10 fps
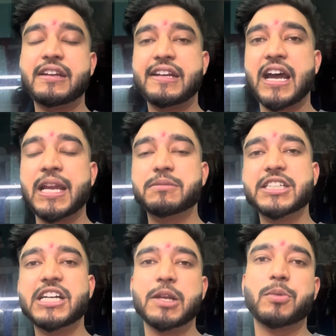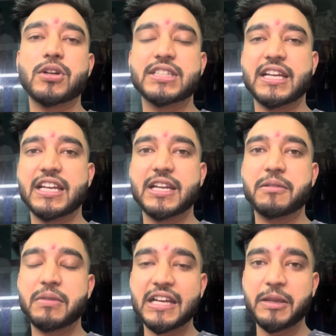टाइम से घर पहुँच जाएंगे
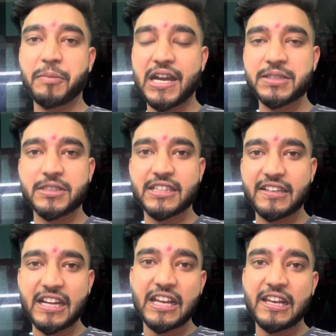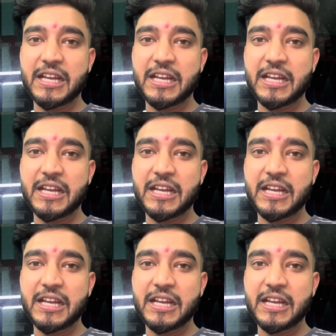बाकी पाँच बजे निकलने